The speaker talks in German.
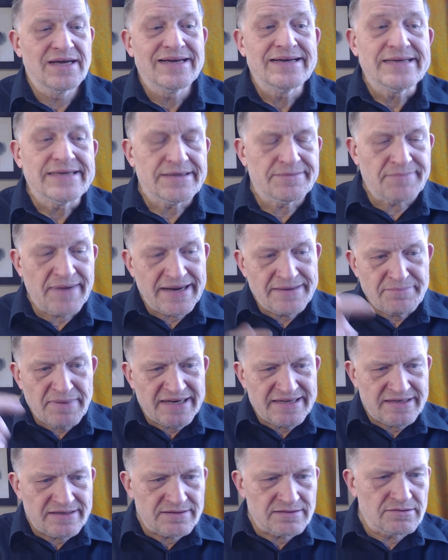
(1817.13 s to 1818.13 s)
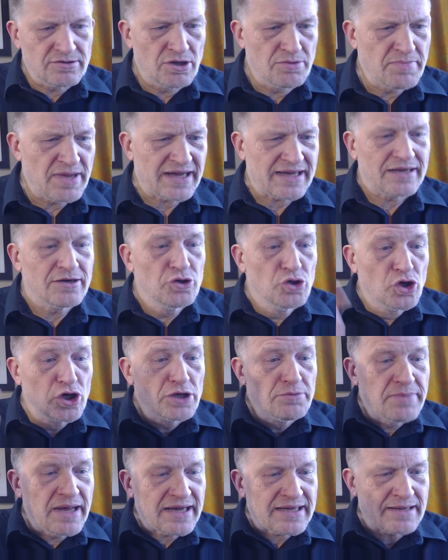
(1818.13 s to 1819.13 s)
er meint bei den Nürnberg,
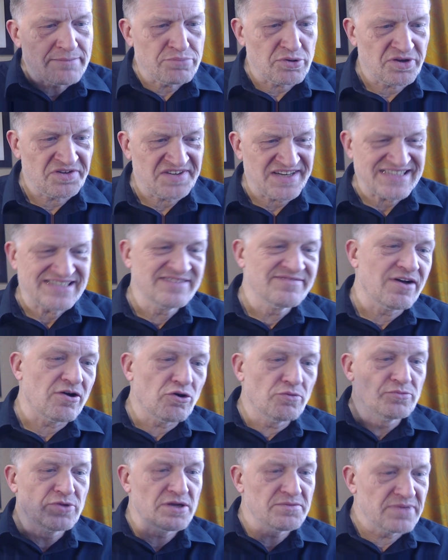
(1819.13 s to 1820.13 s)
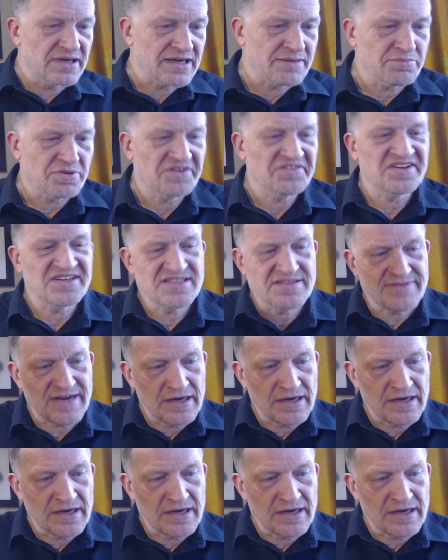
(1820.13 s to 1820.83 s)
Nürnberger Prozessen, warum Nürnberger Prozesse?